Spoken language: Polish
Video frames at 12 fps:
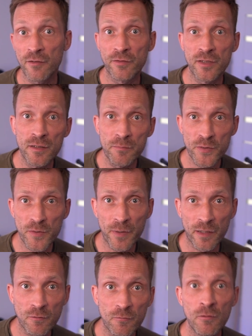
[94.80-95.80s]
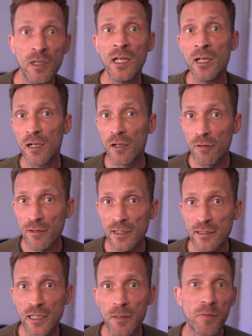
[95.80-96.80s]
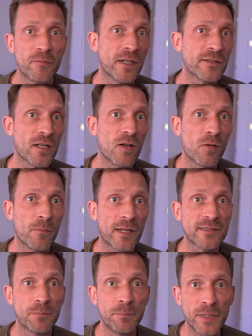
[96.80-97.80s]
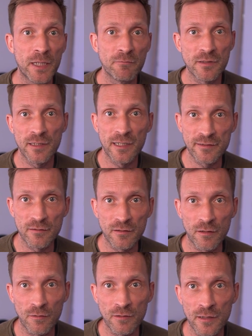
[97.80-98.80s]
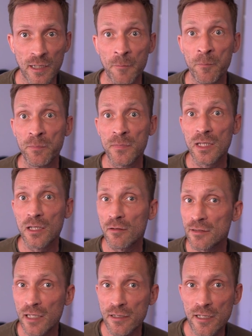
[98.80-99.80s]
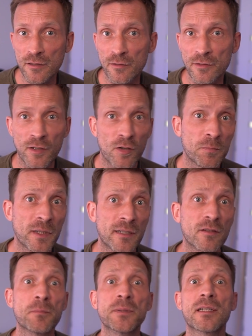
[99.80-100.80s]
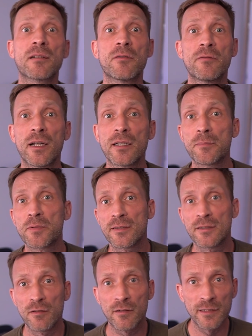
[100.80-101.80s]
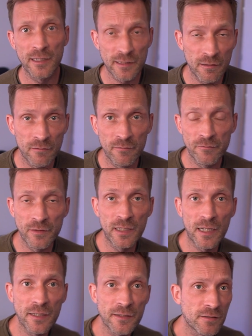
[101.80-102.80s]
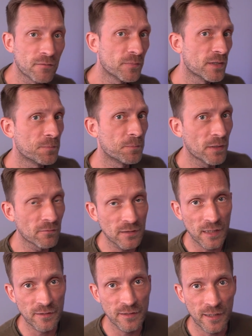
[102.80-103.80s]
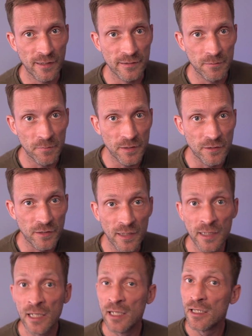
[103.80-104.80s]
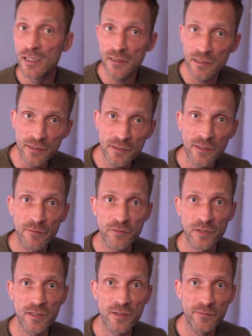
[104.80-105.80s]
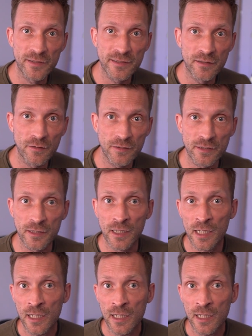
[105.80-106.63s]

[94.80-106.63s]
W tym przypadku lornetka powiększa obraz 15-krotnie. Oznacza to, że obiekt obserwowany przez lornetkę wydaje się być 15 razy bliżej niż w rzeczywistości.